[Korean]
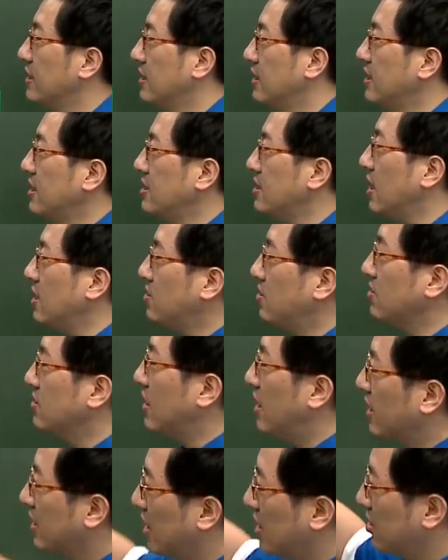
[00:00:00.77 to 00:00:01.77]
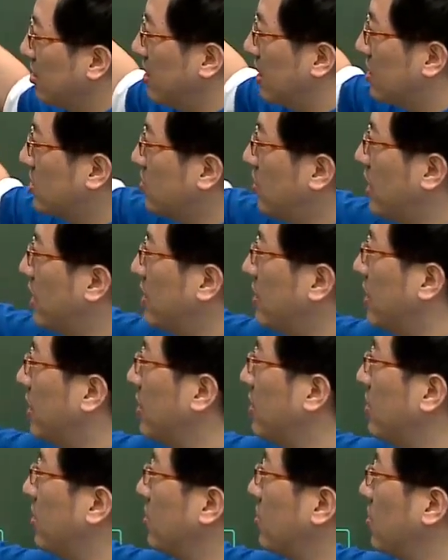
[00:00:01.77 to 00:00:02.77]
2차 정사각 행렬 XY에
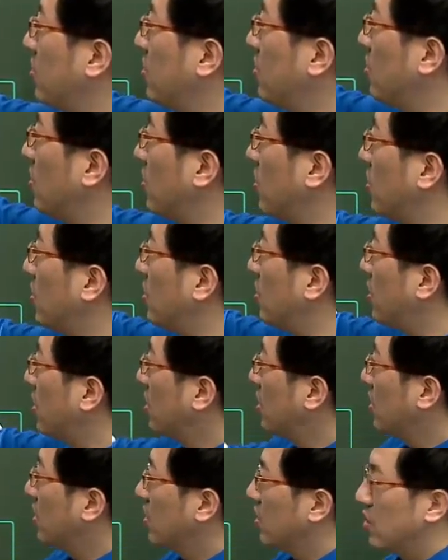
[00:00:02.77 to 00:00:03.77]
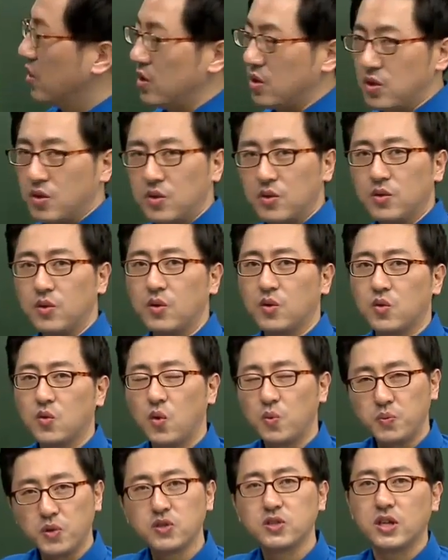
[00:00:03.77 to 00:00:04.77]
대하여 요, 어, 요
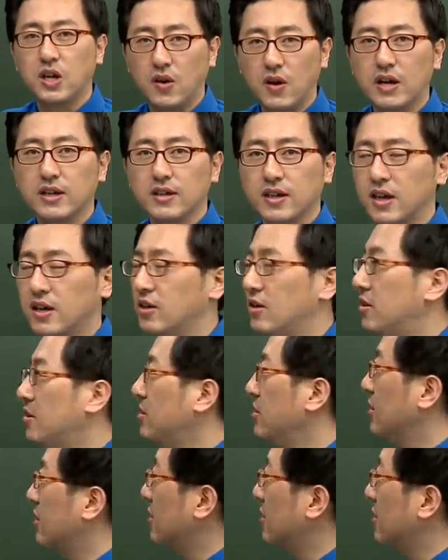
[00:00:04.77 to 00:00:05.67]
꽃표시라고 할게요.